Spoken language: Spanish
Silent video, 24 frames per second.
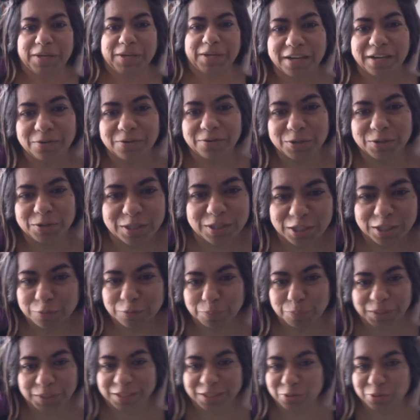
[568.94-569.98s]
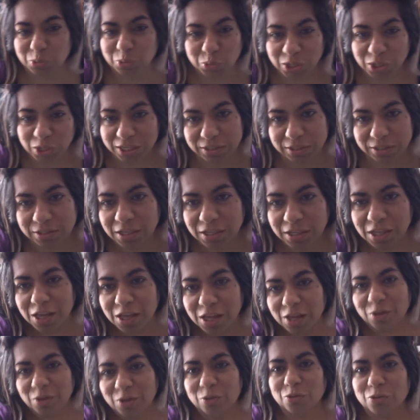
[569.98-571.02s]
nuestras pinturas.
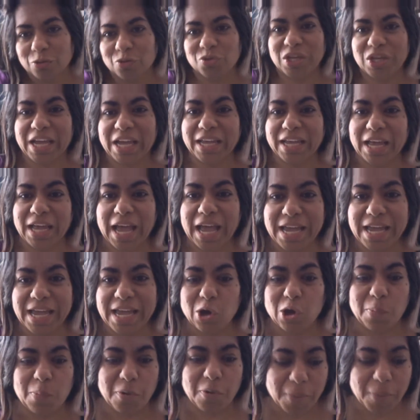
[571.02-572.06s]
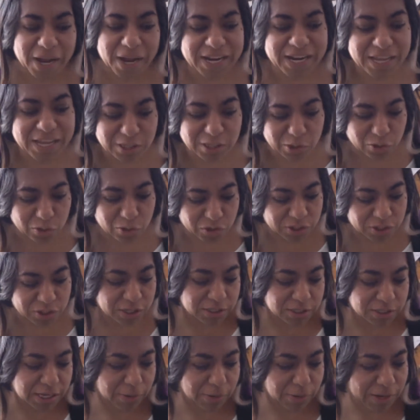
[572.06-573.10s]
O sea, hay, como varias cosas que
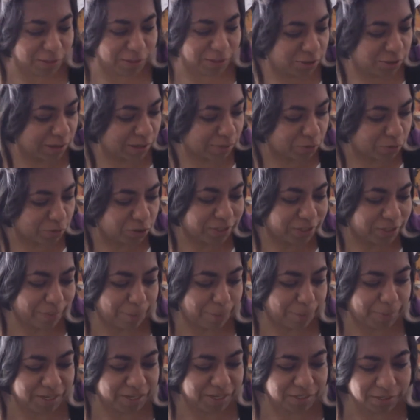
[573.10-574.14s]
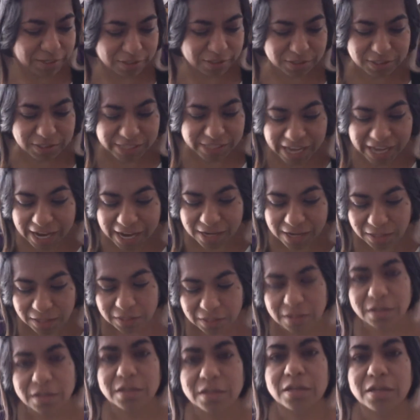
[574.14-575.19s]
cuando estamos en presencial
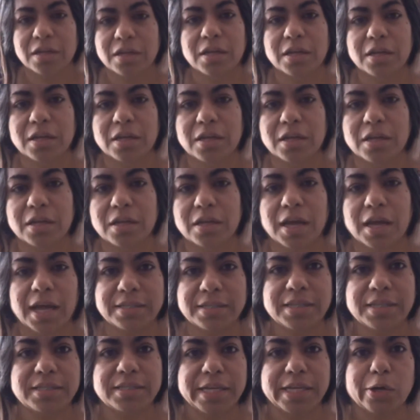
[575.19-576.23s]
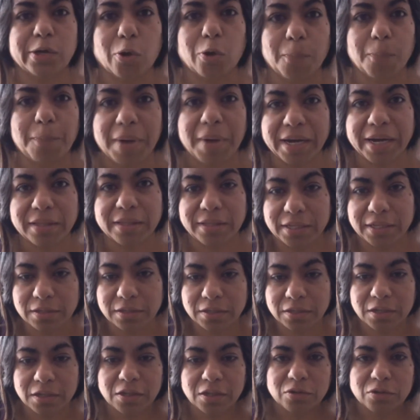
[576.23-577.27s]
hasta se comparten. O sea,
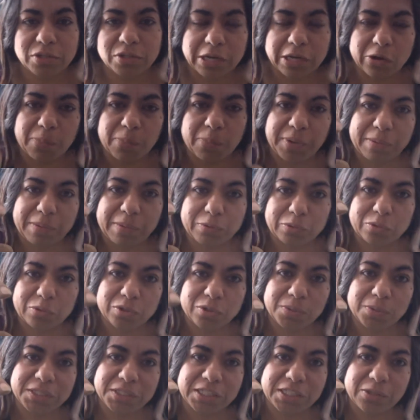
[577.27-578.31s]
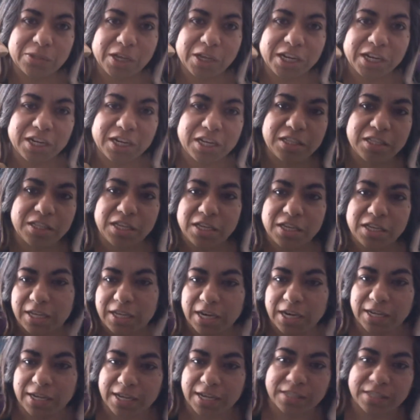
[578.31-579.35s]
compramos un sobrecito de grenetina y
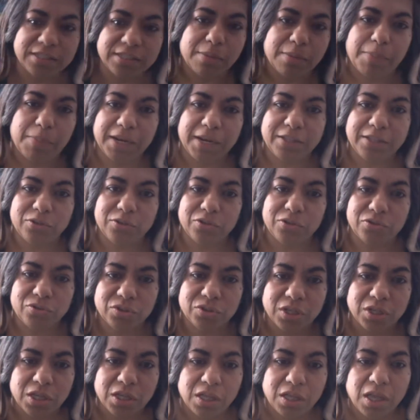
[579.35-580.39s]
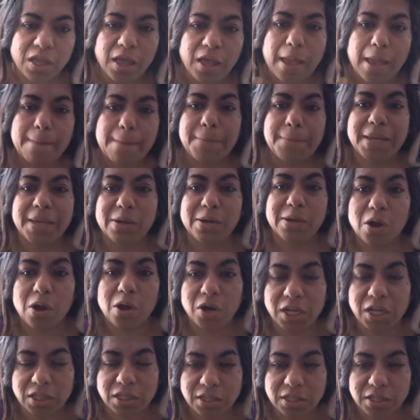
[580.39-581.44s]
alcanza para todos. Pero
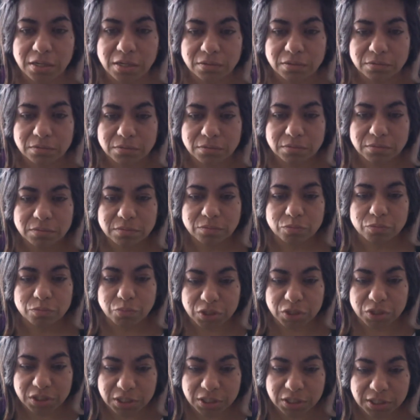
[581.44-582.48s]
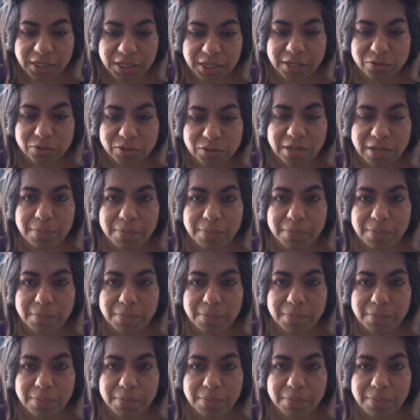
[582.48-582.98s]
ahorita, pues sí quiero saber